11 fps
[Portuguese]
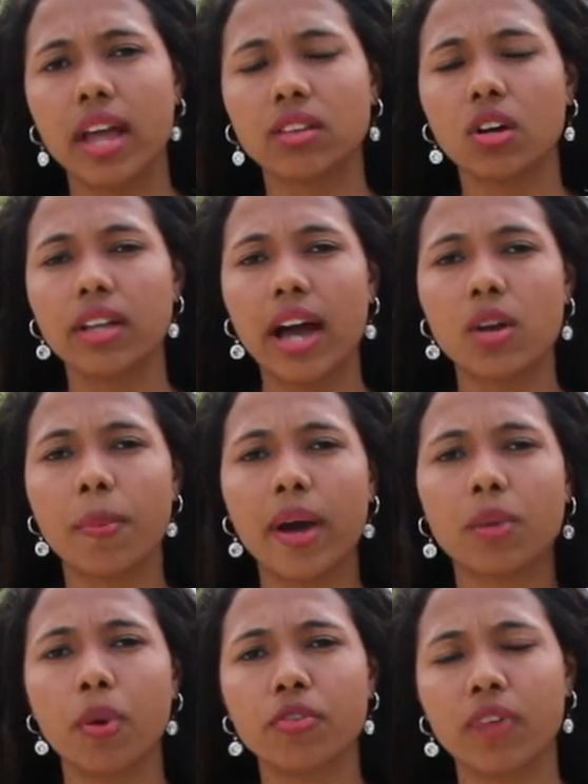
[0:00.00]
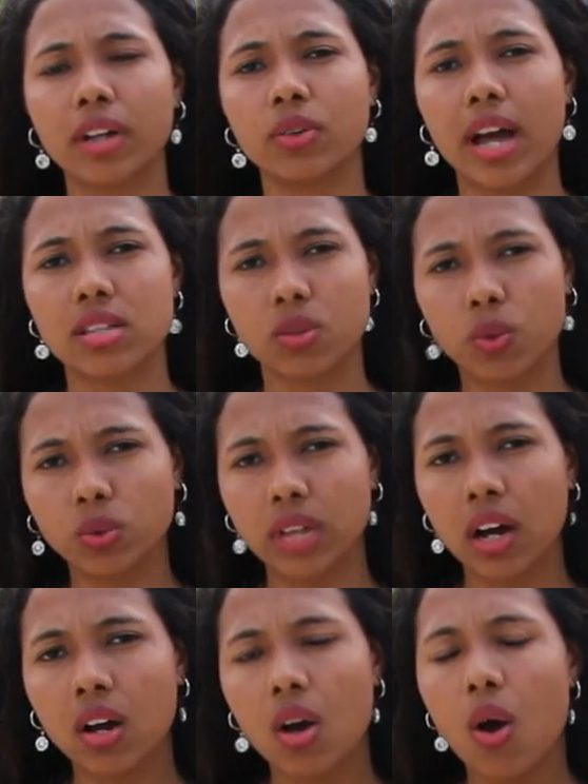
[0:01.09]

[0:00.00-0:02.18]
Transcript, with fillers: retornaram para o povoado Cascuda,